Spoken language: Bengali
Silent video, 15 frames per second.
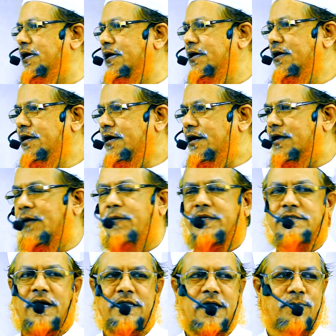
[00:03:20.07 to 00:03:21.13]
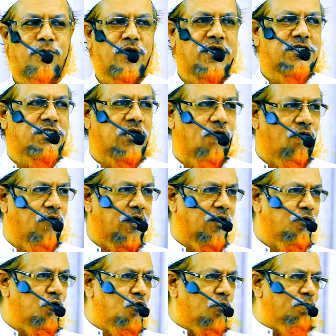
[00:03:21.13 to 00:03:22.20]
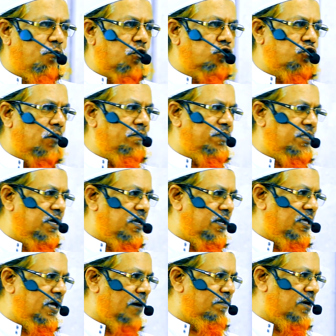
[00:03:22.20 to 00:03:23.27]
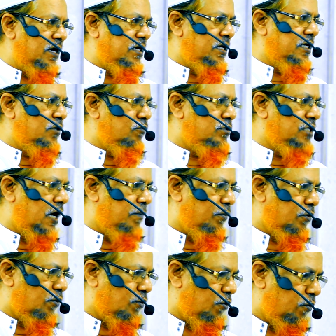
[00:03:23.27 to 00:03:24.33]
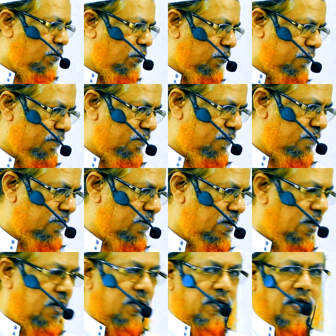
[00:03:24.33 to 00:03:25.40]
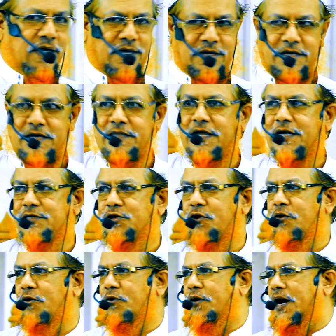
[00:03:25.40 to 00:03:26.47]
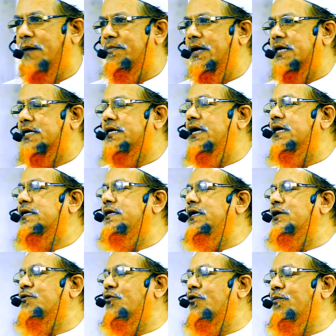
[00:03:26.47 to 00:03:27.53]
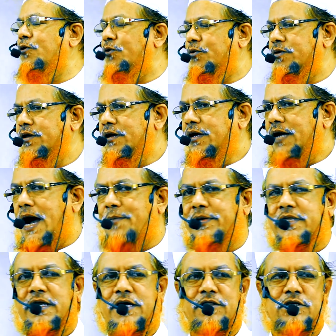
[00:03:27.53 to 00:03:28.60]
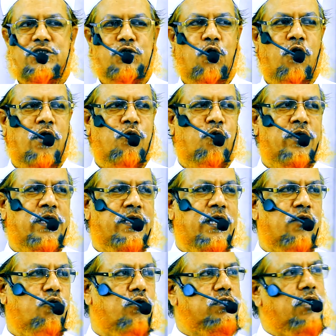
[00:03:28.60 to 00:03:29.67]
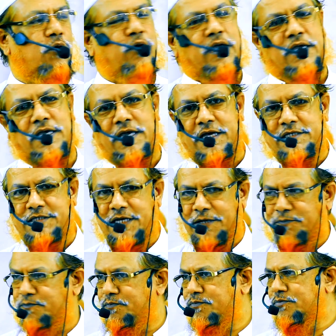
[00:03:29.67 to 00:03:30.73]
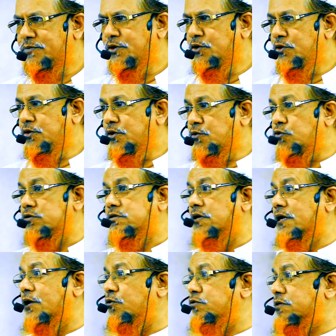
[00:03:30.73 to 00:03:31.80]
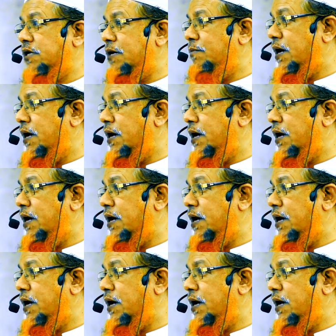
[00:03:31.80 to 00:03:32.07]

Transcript: কি রামাজানের পরে সওয়াল প্রথম দিনই আমরা ঈদ উদযাপন করব। এই ঈদের জন্য আমরা কে কি করব। আমাদের কিন্তু ছক অনেকের কষা হয়ে গিয়েছে কোথেকে কোথেকে